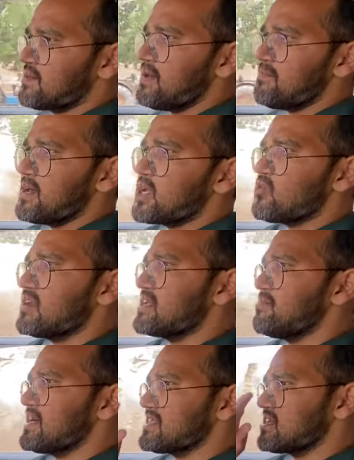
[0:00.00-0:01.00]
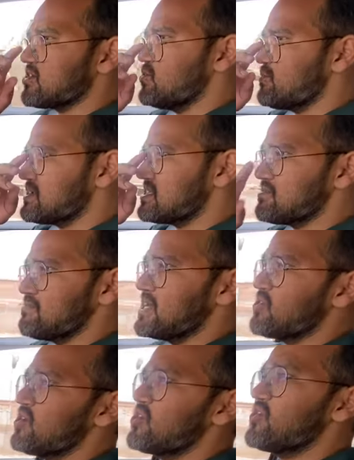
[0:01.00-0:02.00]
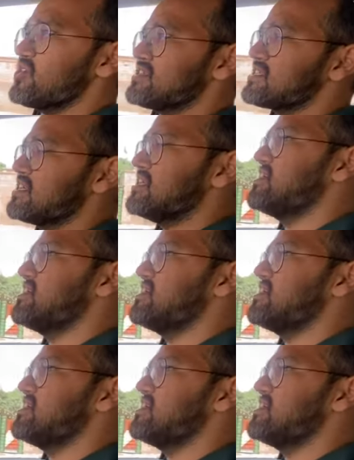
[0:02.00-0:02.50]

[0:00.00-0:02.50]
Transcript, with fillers: मैं मैनुअल की बात कर रहा हूँ पंच मैनुअल और इसके